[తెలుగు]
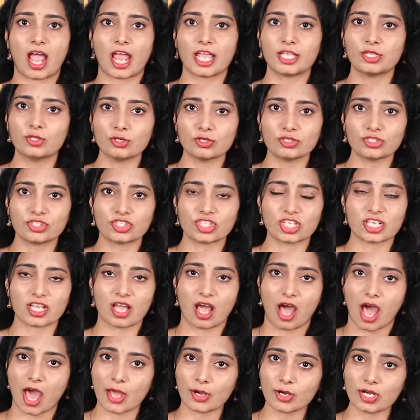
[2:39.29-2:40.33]
ఐదు నుంచి
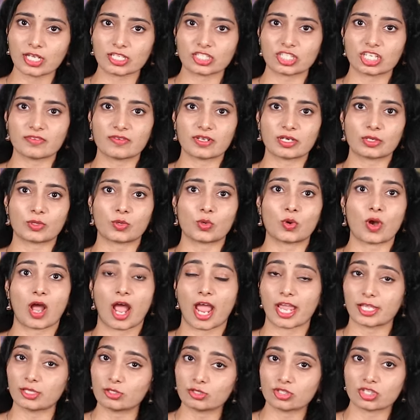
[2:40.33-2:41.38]
ఆరు లక్షల వరకు
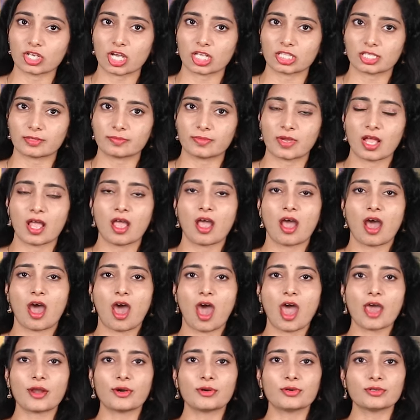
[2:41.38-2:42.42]
ఐదు శాతం
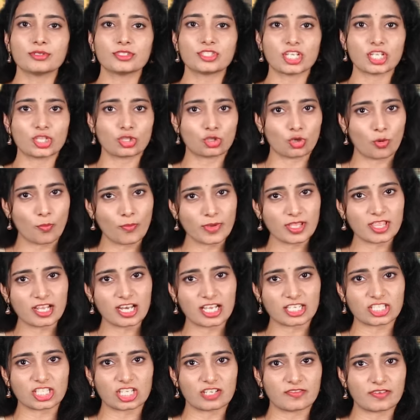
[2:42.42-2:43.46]
ఆరు నుంచి తొమ్మిది
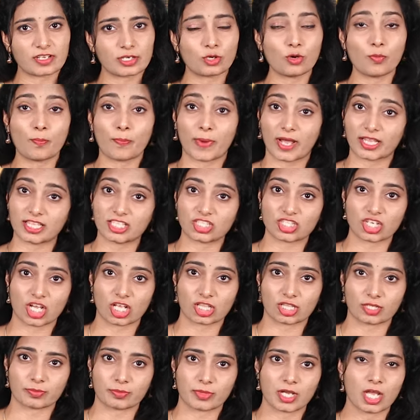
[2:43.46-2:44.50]
లక్షల వరకు పది
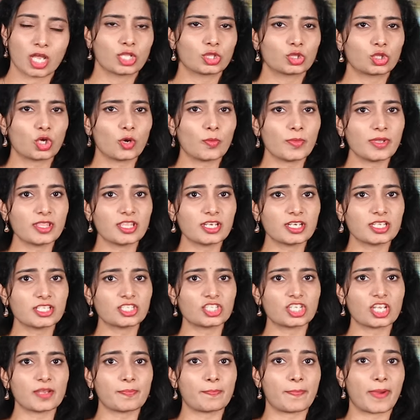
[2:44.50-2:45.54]
శాతం తొమ్మిది
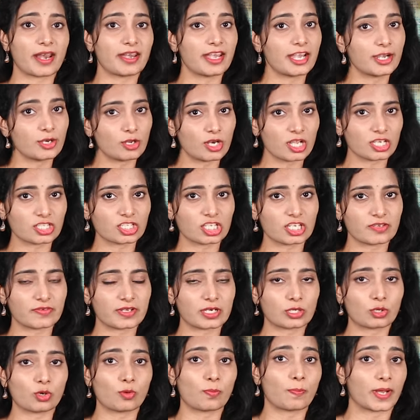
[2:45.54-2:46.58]
నుంచి పన్నెండు లక్షల
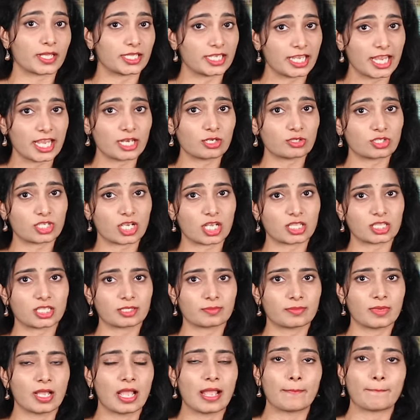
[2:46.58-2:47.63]
వరకు పదిహేను
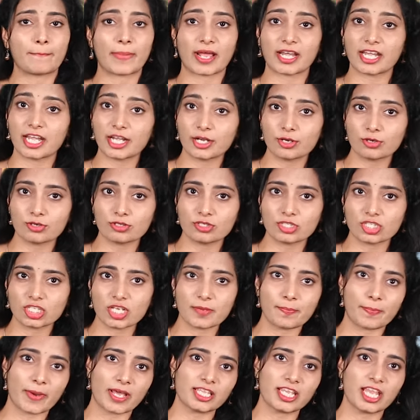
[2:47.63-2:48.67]
శాతం పన్నెండు
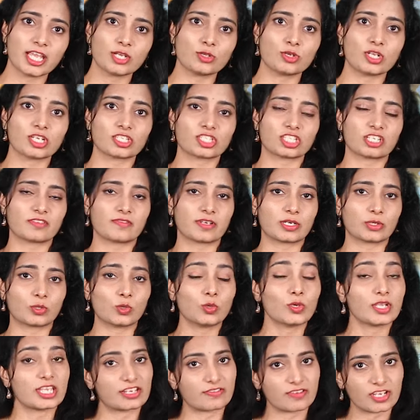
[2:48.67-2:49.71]
నుంచి పదిహేను లక్షల
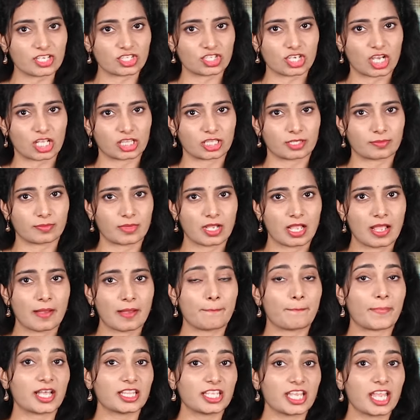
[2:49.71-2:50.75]
వరకు ఇరవై శాతం
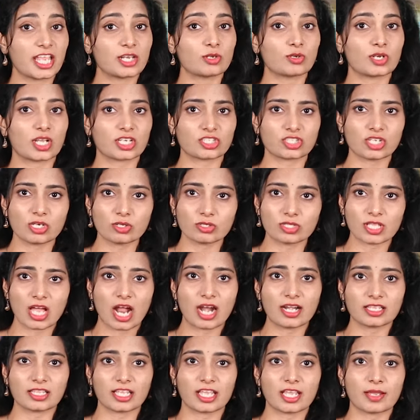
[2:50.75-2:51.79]
పదిహేను లక్షలు
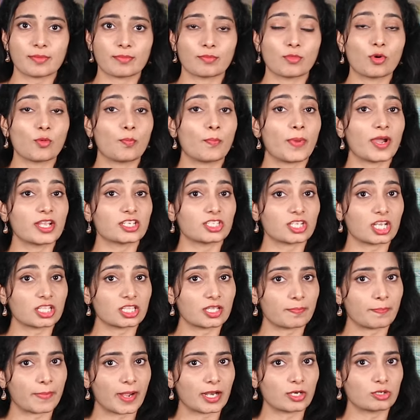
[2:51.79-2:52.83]
దాటితే ముప్పై
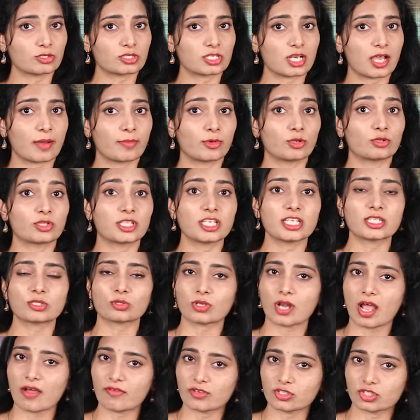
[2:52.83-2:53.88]
శాతం పన్ను స్లాబ్లు
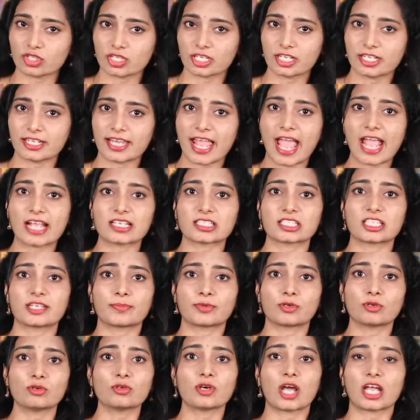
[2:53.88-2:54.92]
తీసుకురావచ్చని ట్యాక్స్
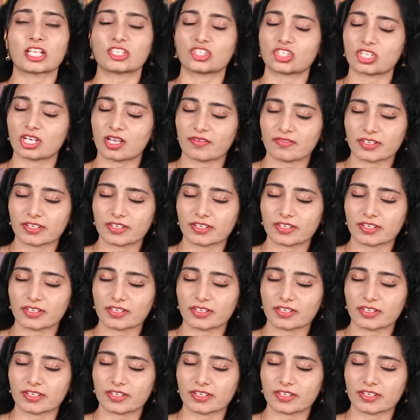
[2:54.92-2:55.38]
నిపుణులు అంచనా